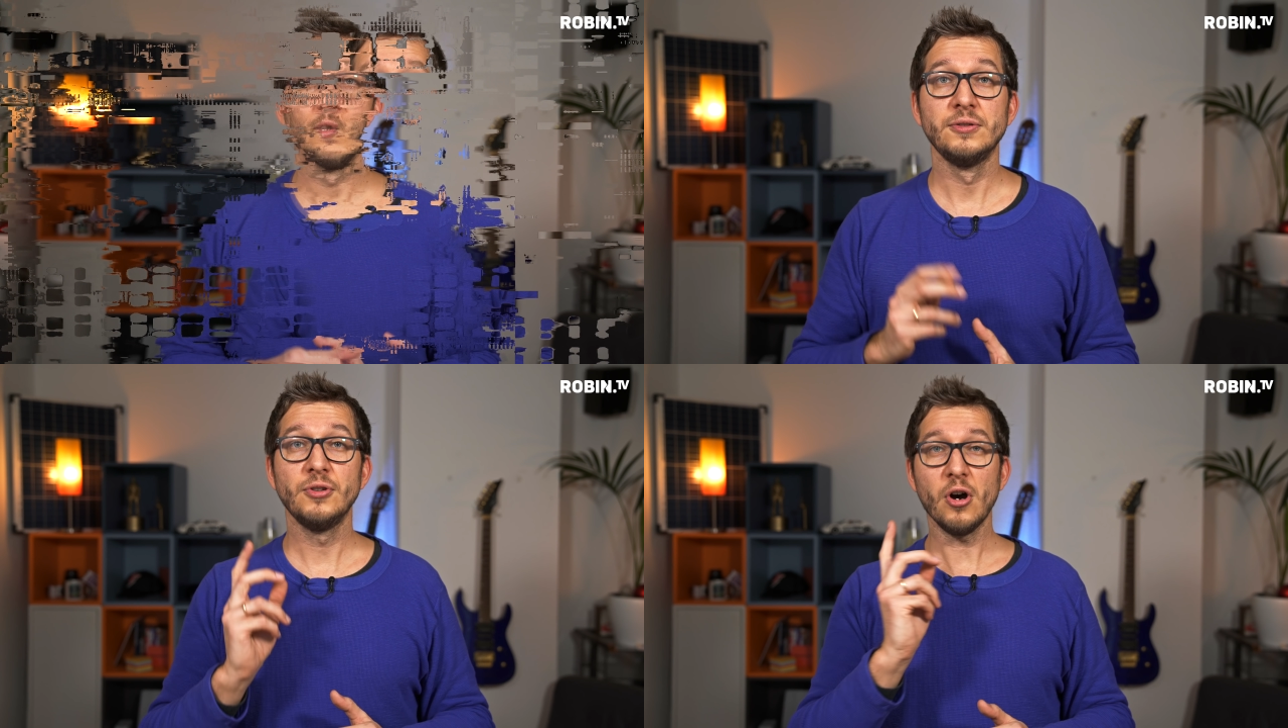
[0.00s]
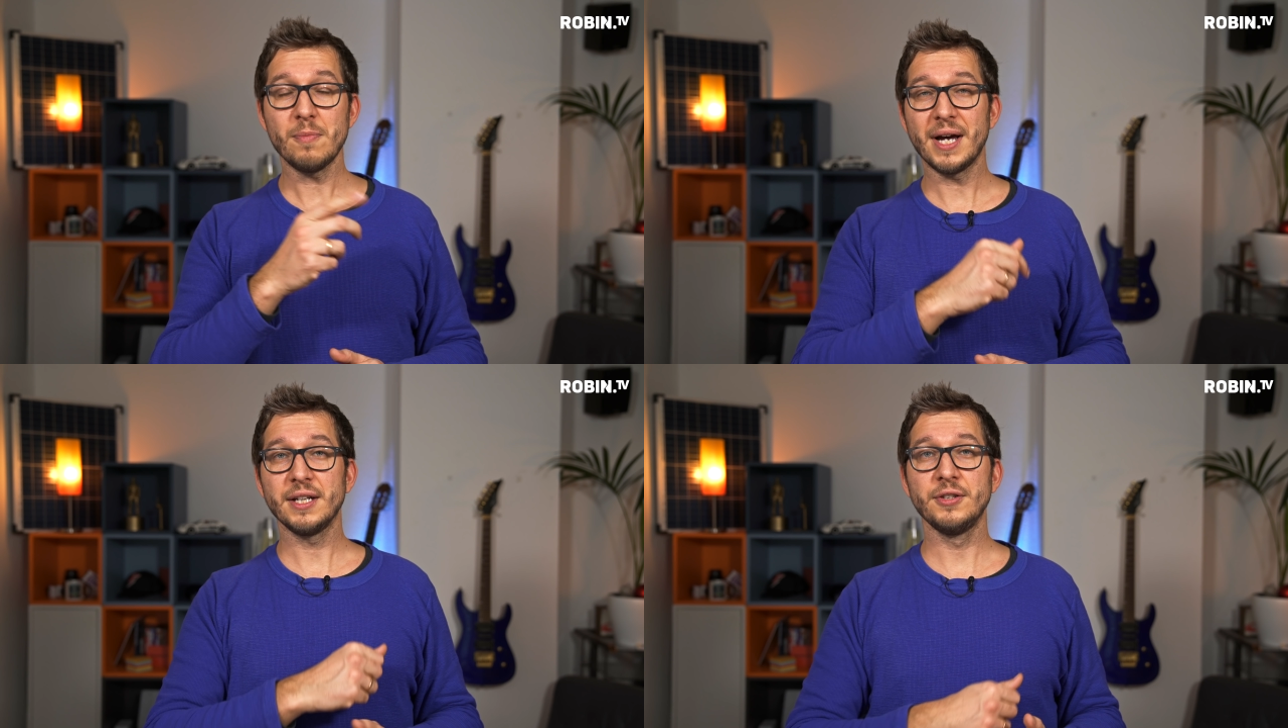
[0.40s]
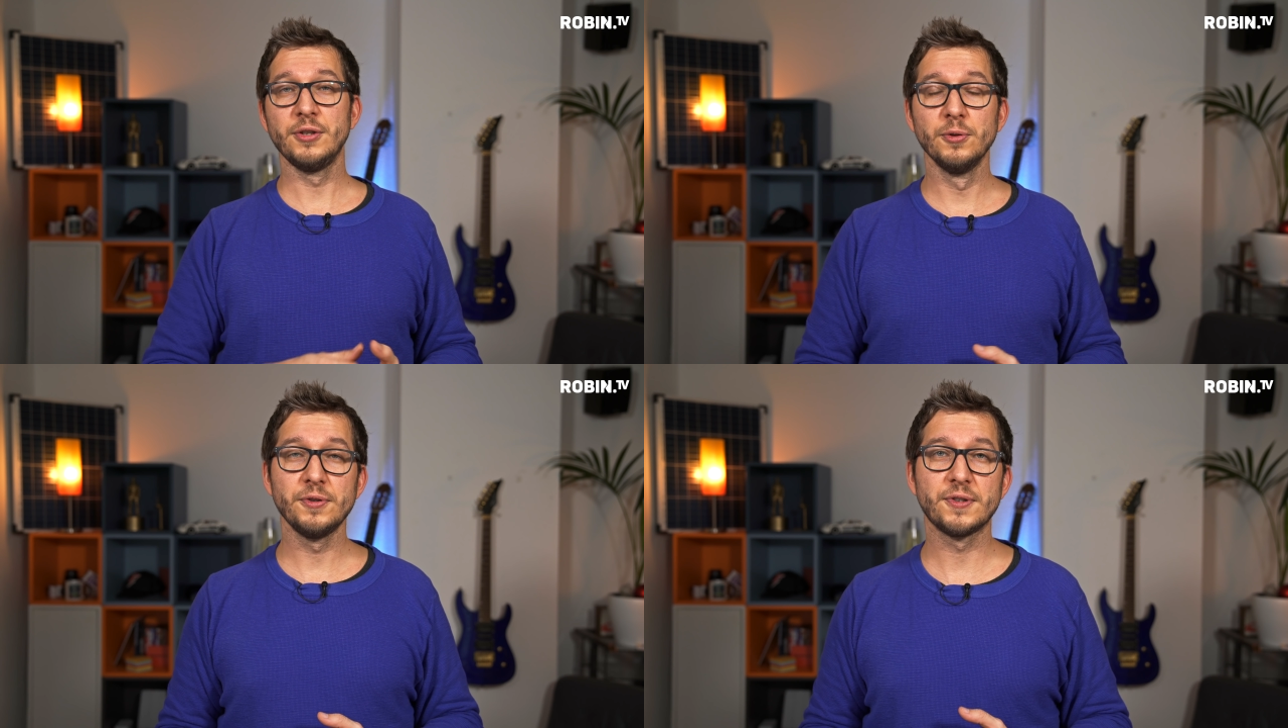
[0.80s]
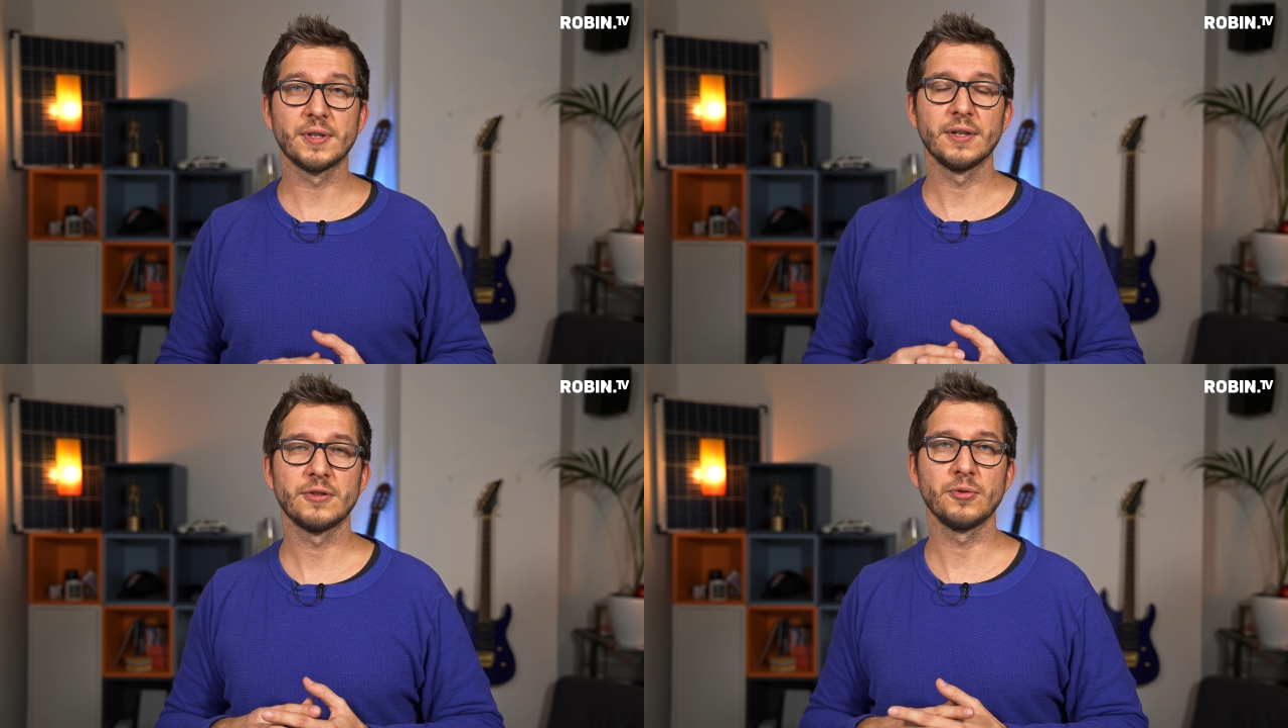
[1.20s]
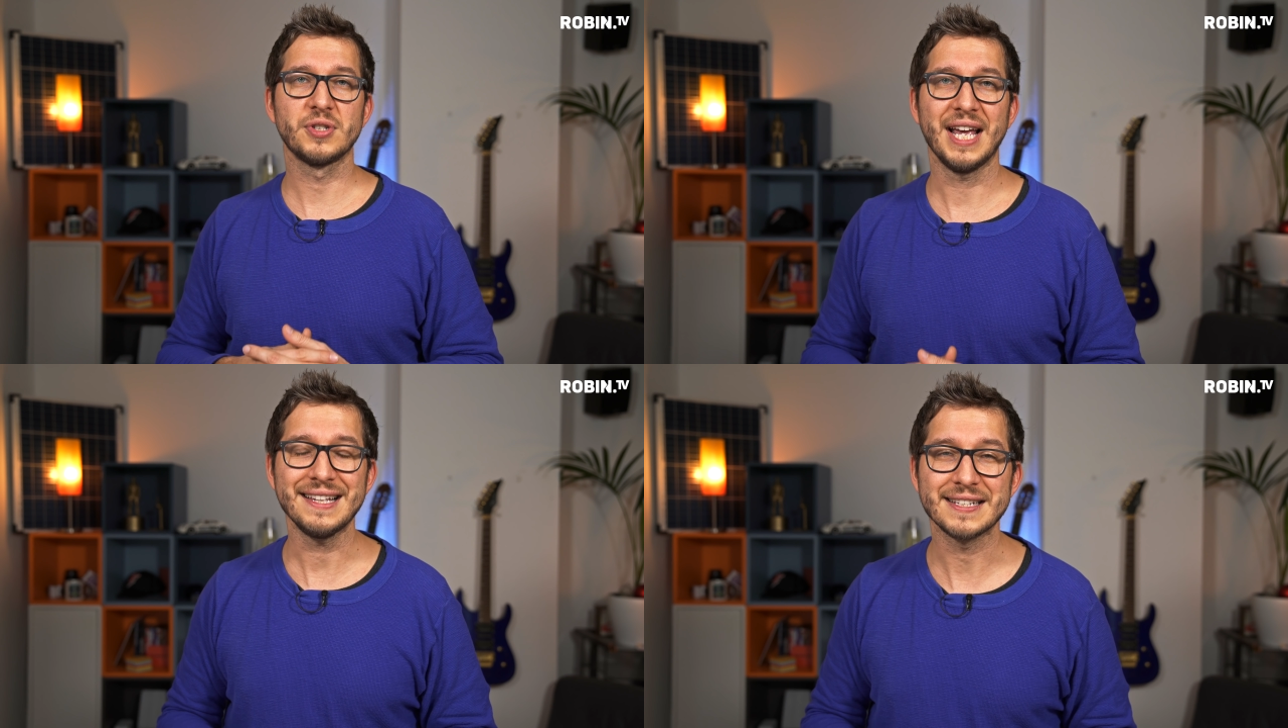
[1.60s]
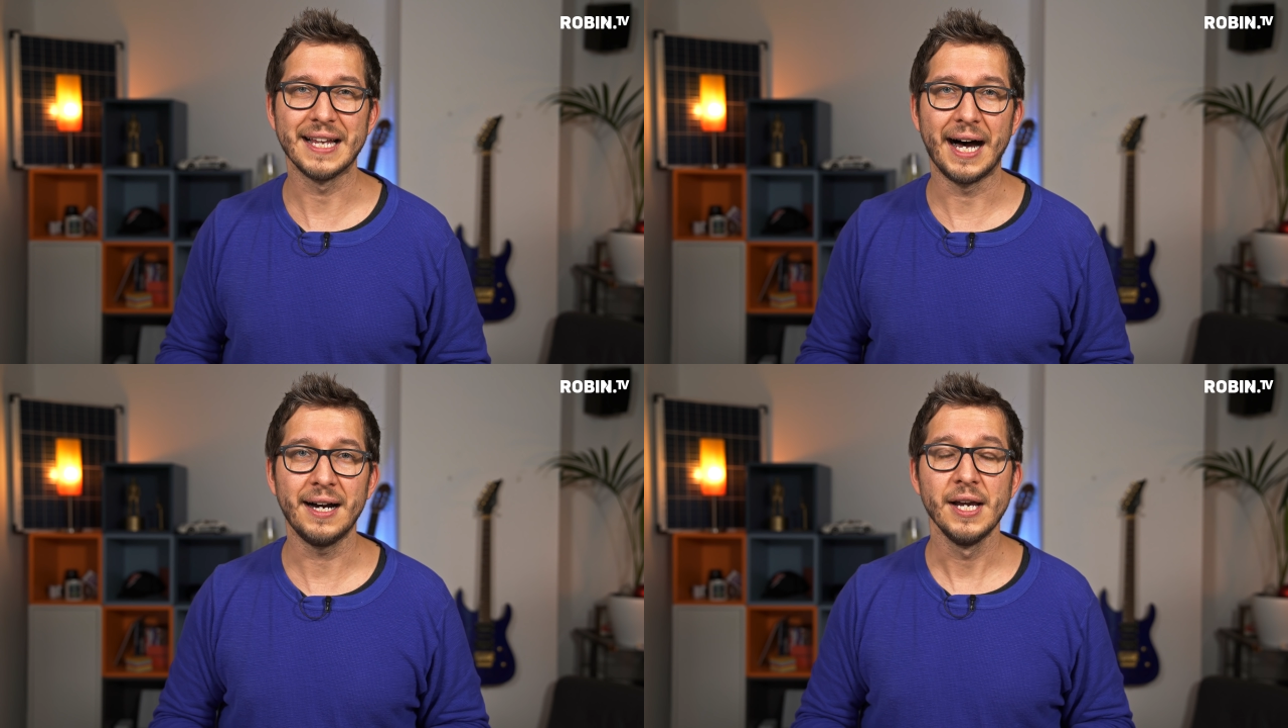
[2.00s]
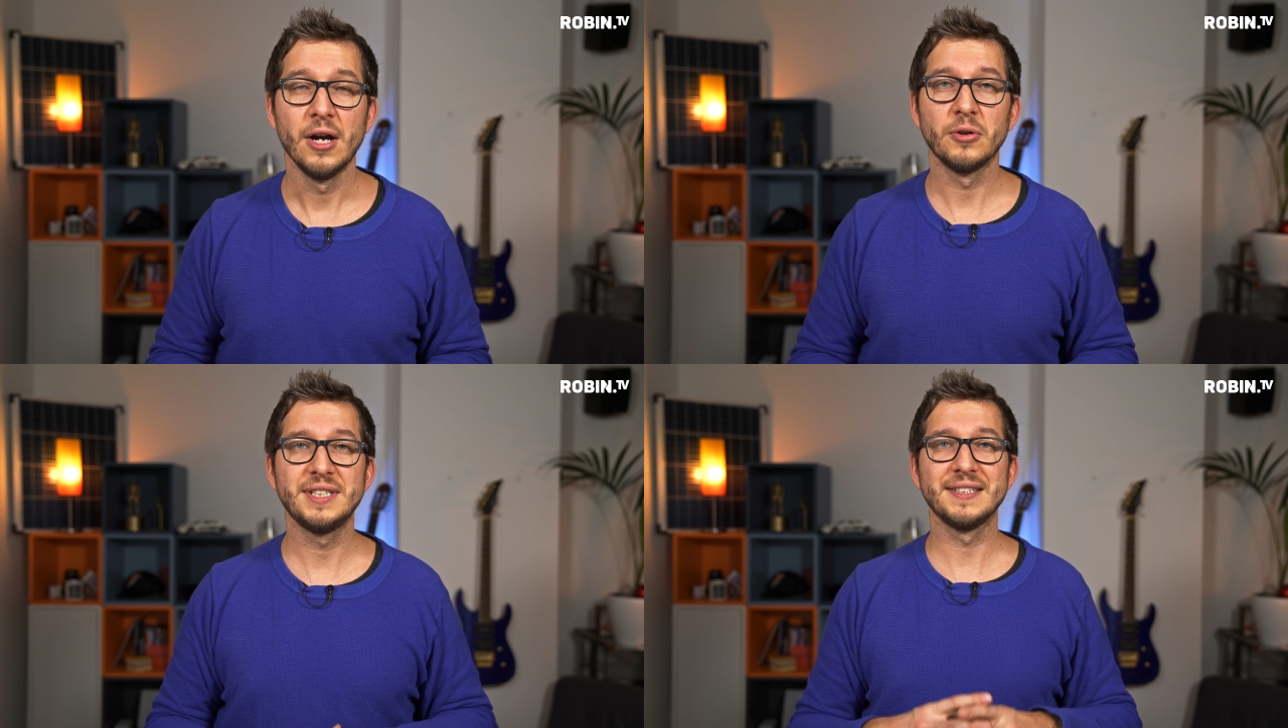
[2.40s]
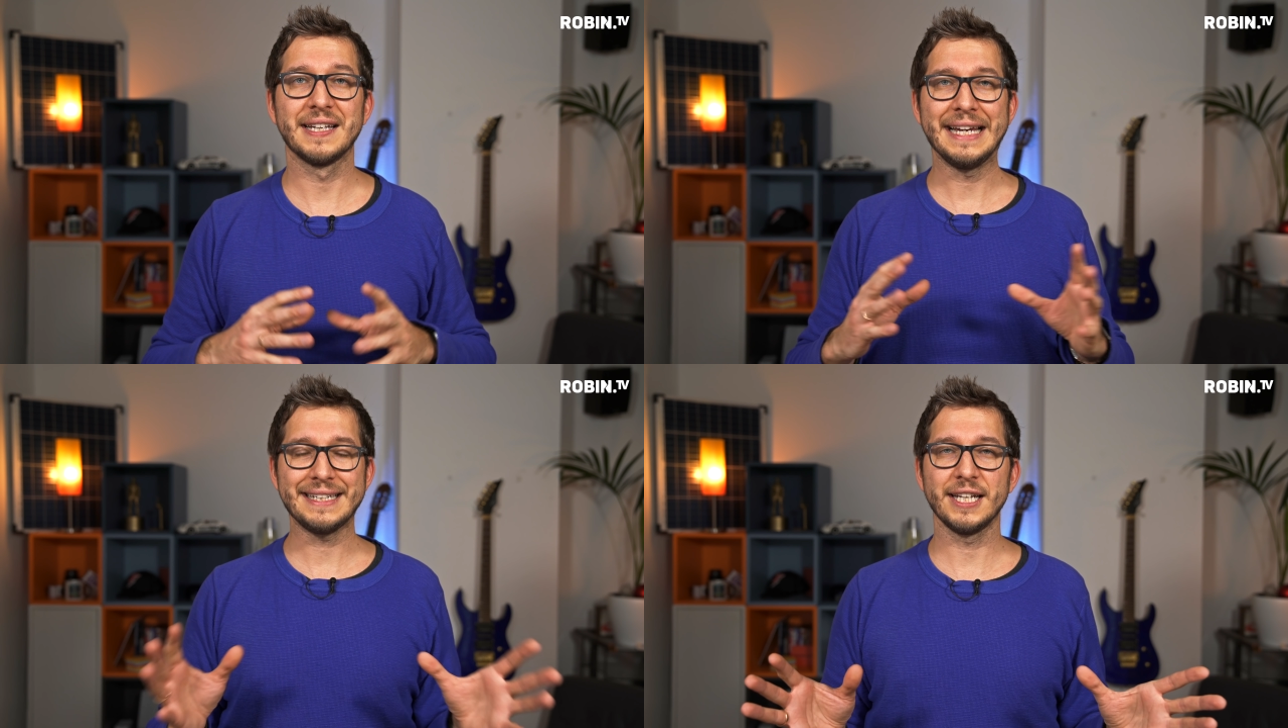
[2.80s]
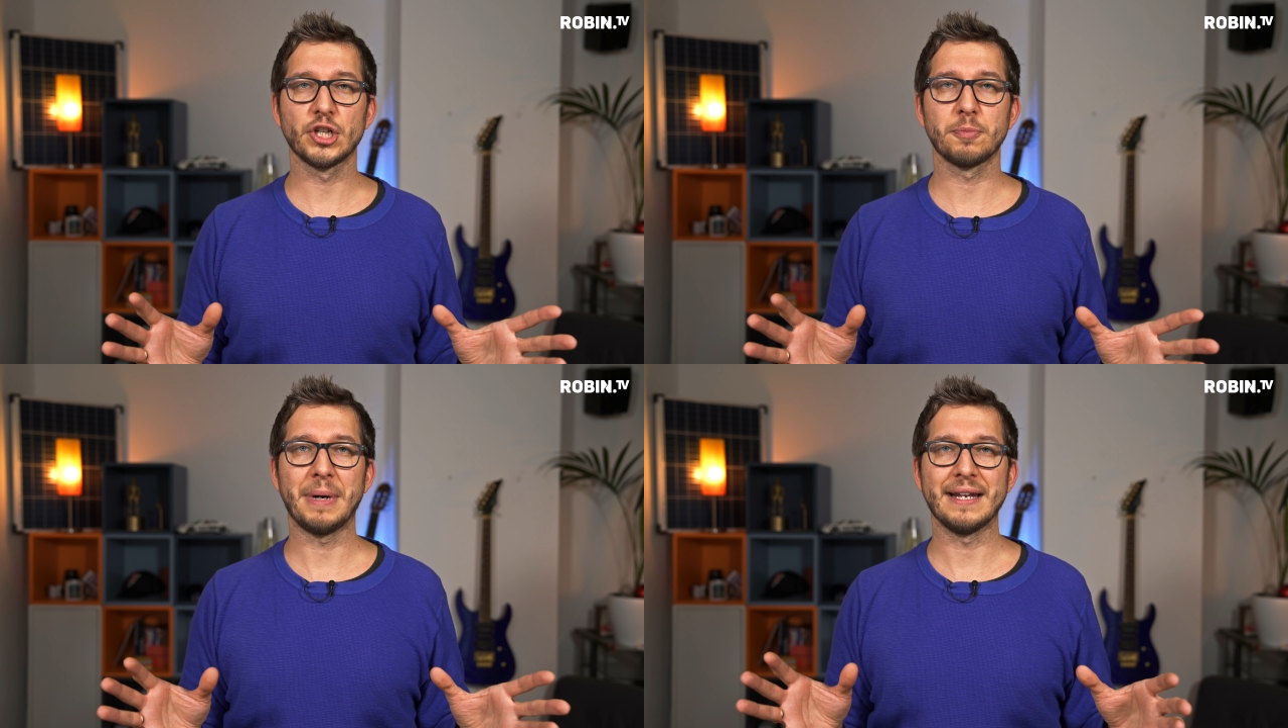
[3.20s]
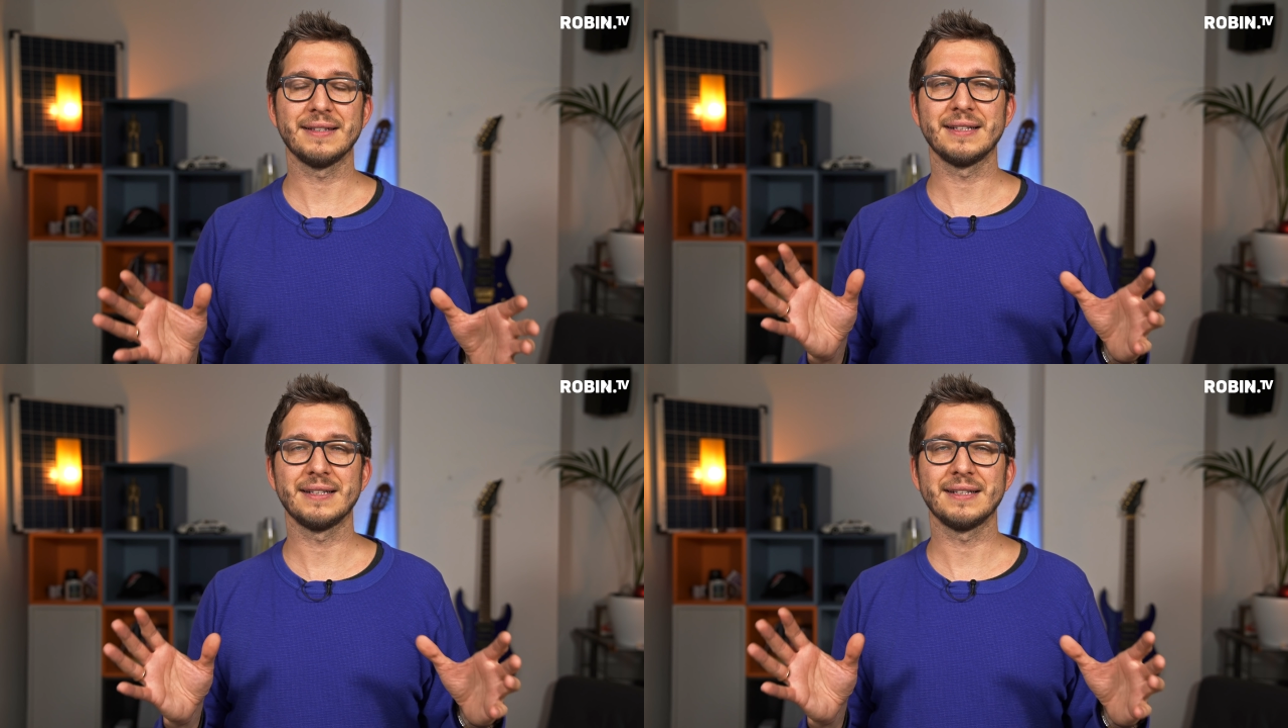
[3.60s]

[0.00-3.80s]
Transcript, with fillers: Nochmal eine News zu Tesla und die ist richtig spannend,